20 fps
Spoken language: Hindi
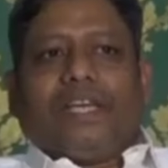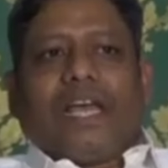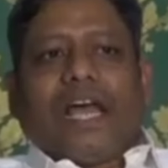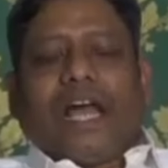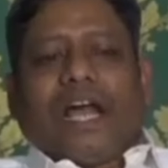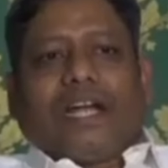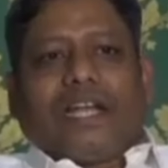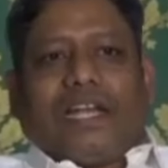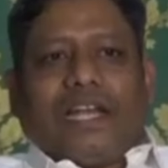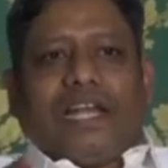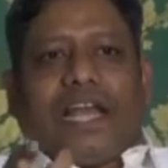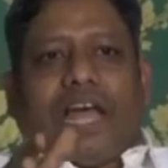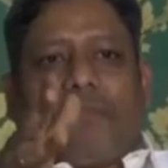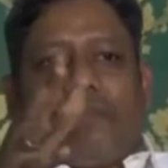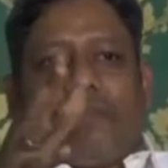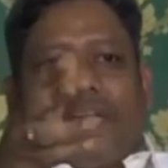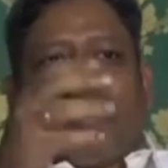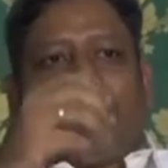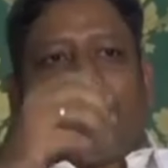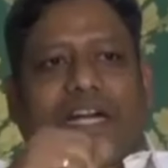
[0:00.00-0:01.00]
क्या अकेले
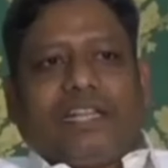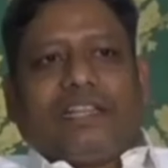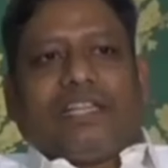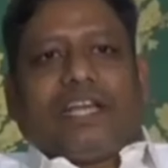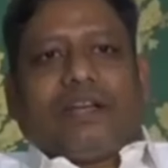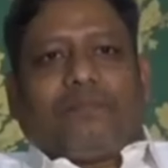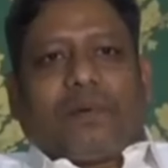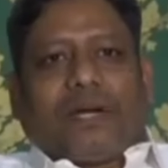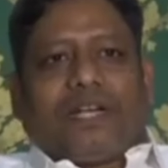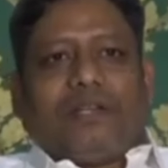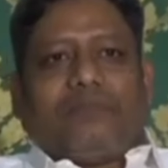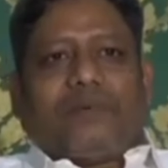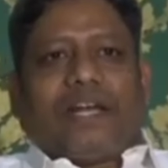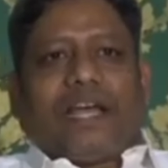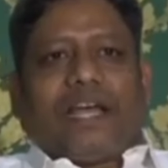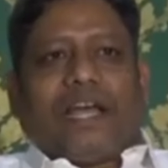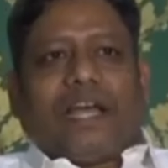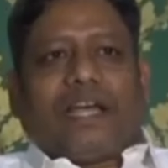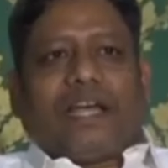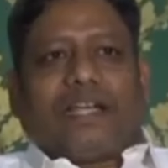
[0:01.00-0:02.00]
आप ही का खानदान पार्टी
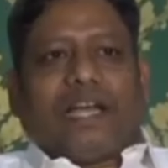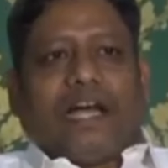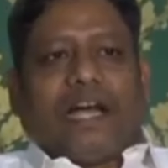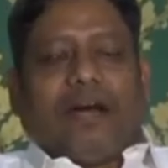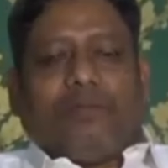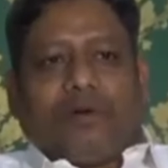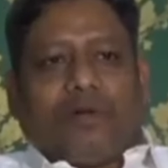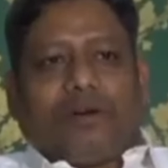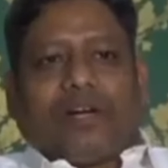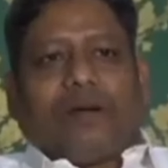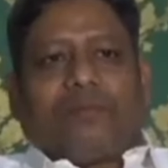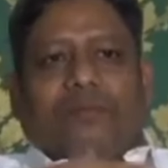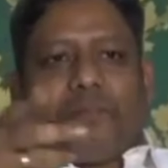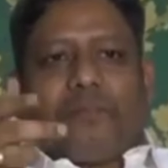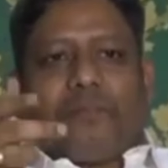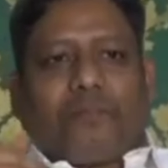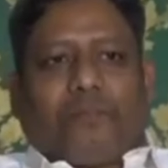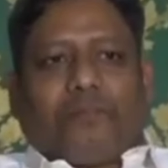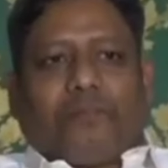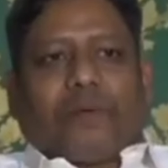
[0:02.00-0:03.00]
बनाया है क्या हम लोग का
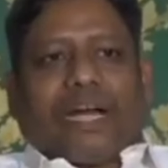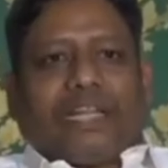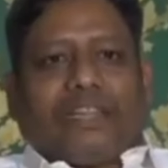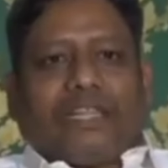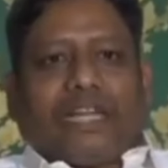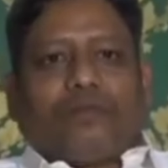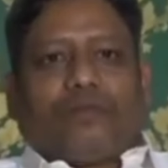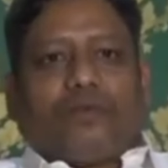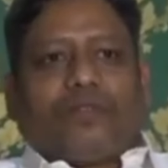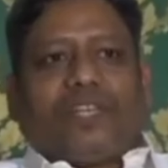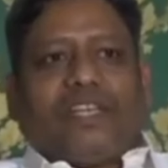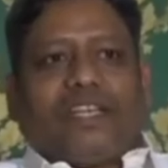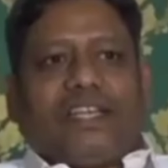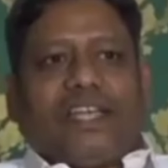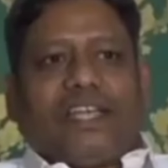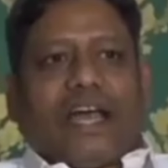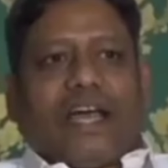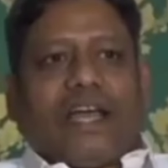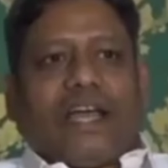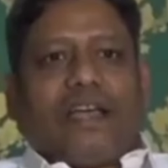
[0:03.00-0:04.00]
खानदान कुछ नहीं
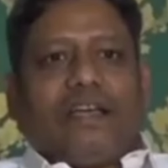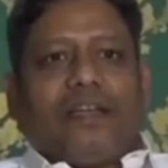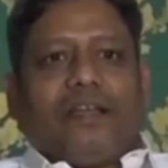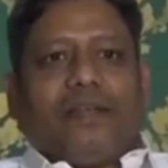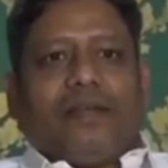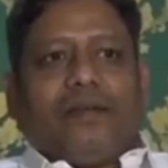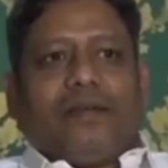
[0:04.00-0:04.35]
किया है